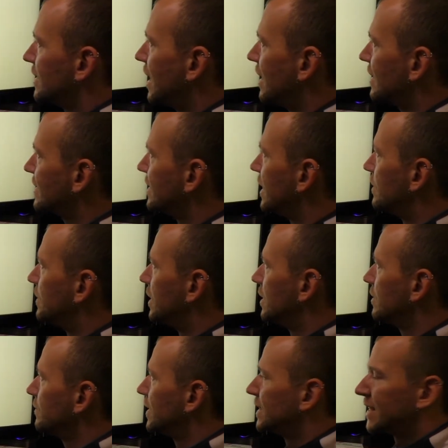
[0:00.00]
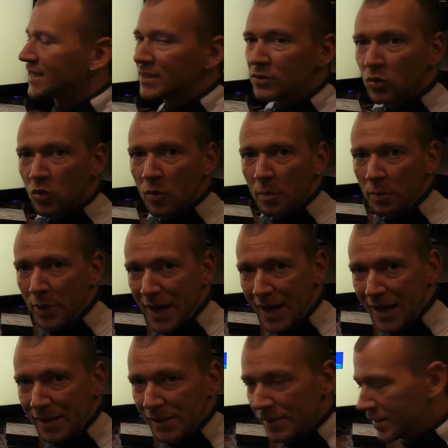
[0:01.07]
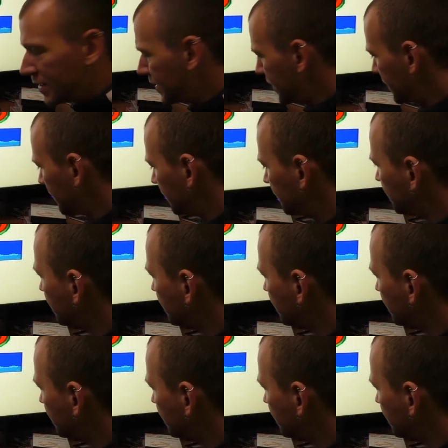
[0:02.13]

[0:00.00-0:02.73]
langsamer, weil das so PAL ist.